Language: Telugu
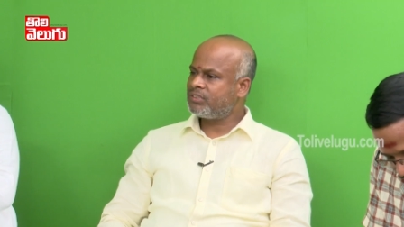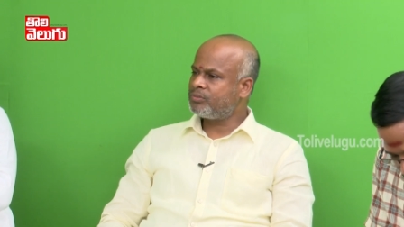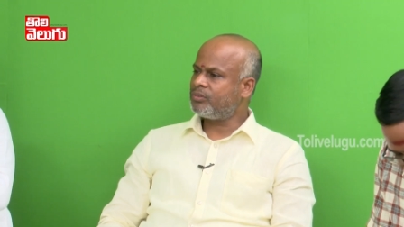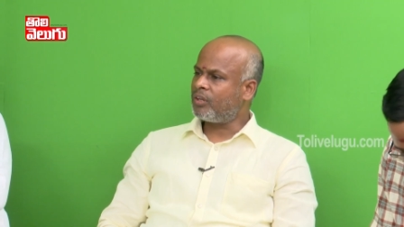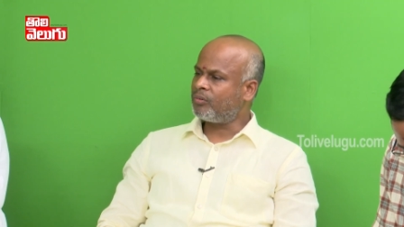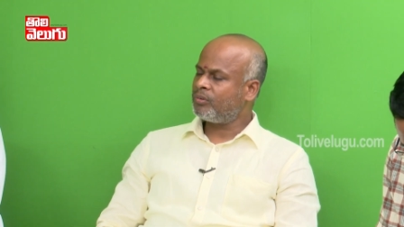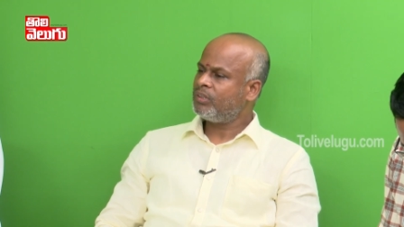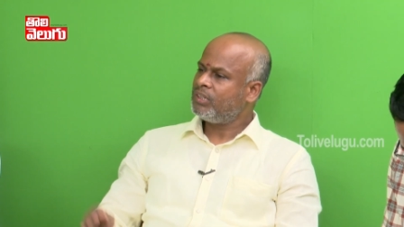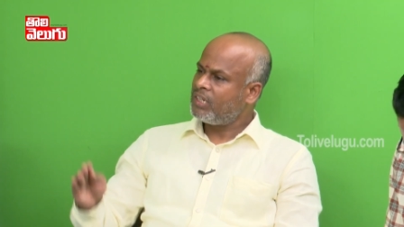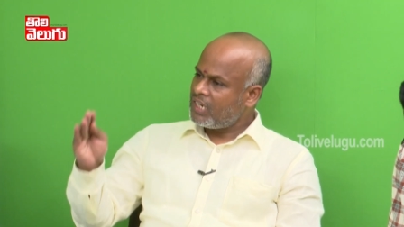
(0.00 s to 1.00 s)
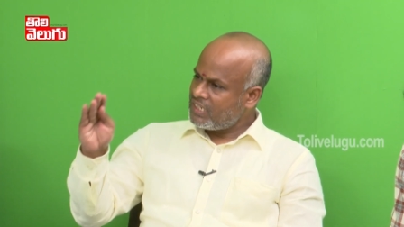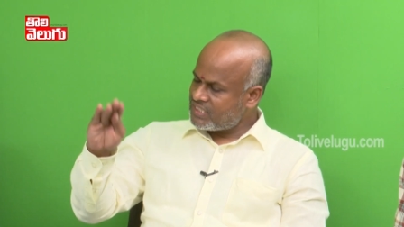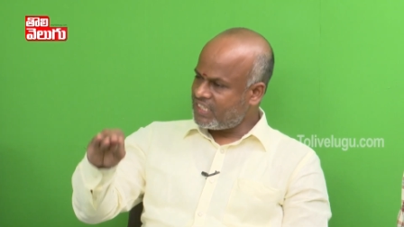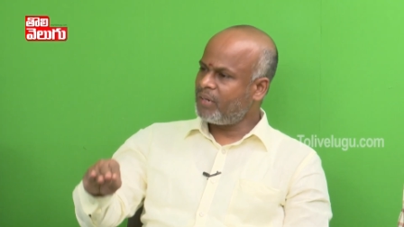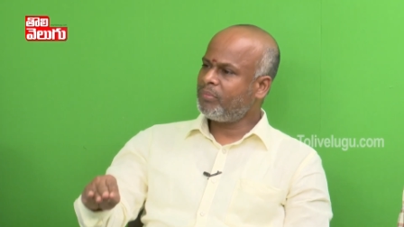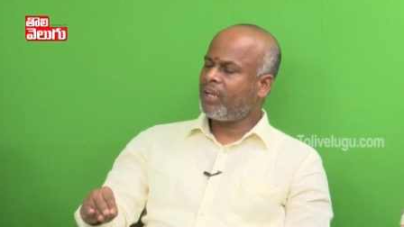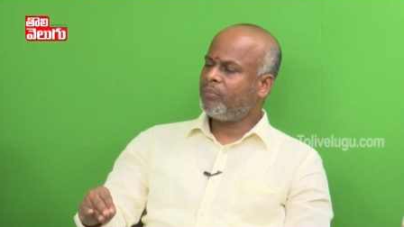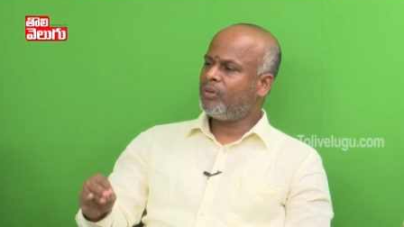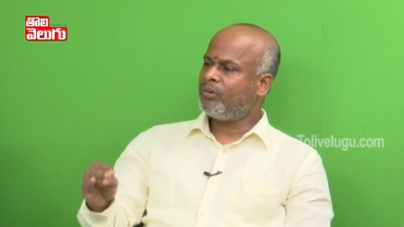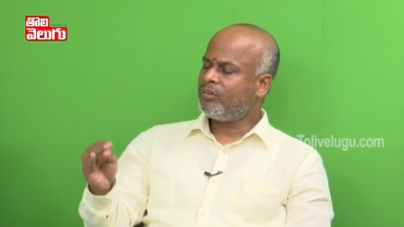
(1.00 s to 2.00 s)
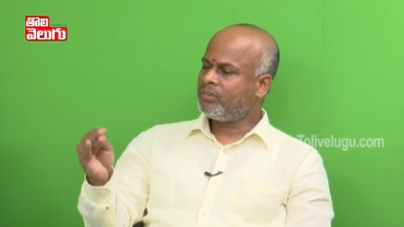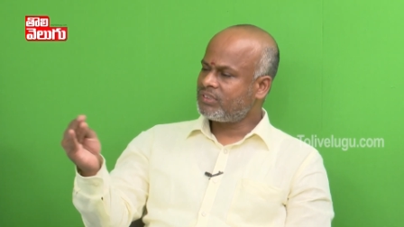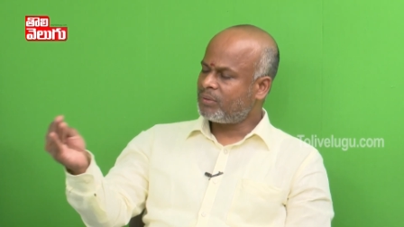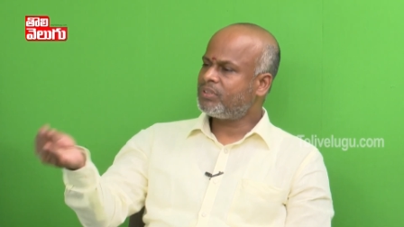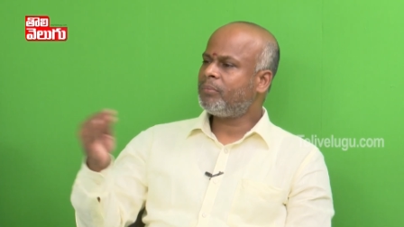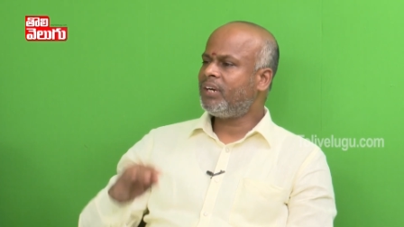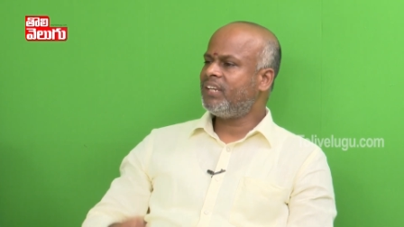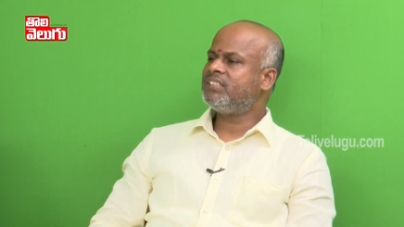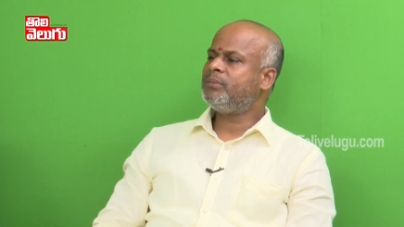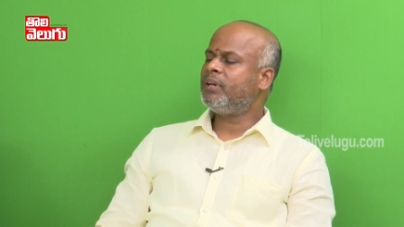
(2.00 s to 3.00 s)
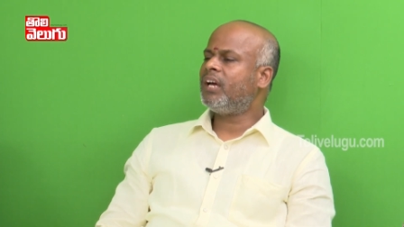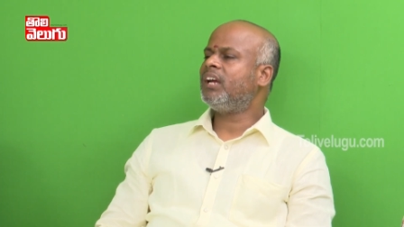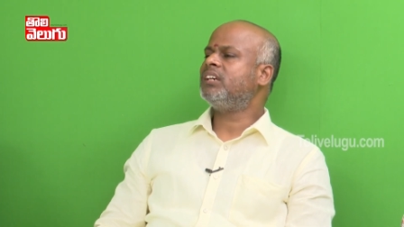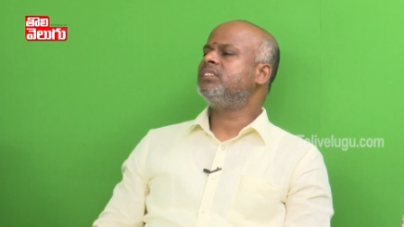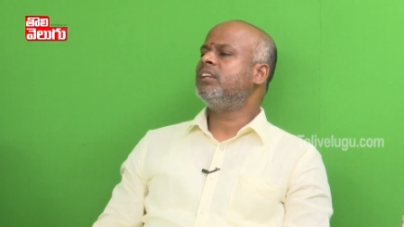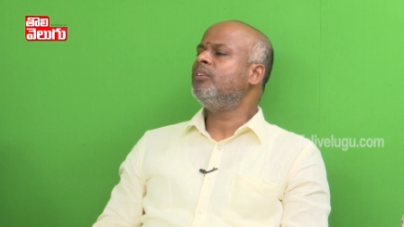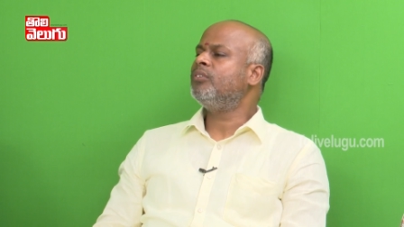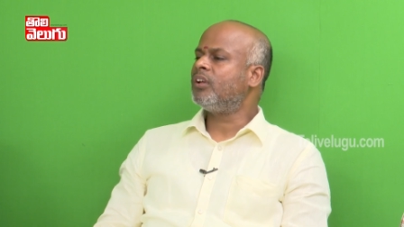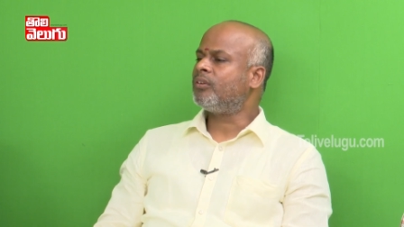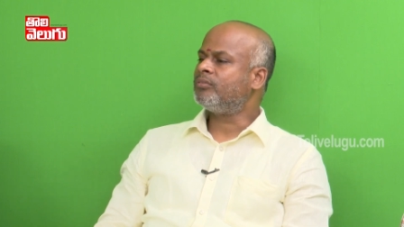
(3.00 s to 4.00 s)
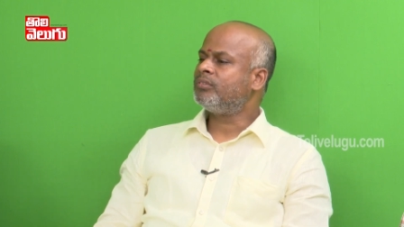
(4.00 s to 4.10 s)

తీసుకున్నారు సేమ్ టైంలో శంషాబాద్ డీసీపీ గారి కస్టడీలో ఉన్నారు